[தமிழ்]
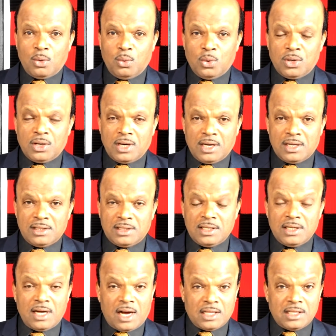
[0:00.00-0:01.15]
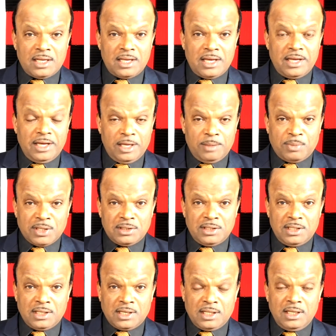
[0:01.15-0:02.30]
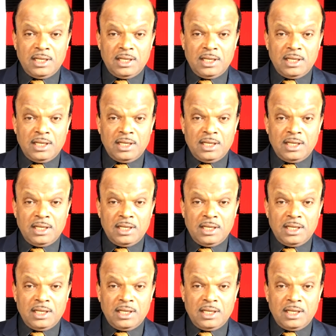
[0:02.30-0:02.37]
ஒரு கருத்து அதையே ஏற்படுத்துகின்றது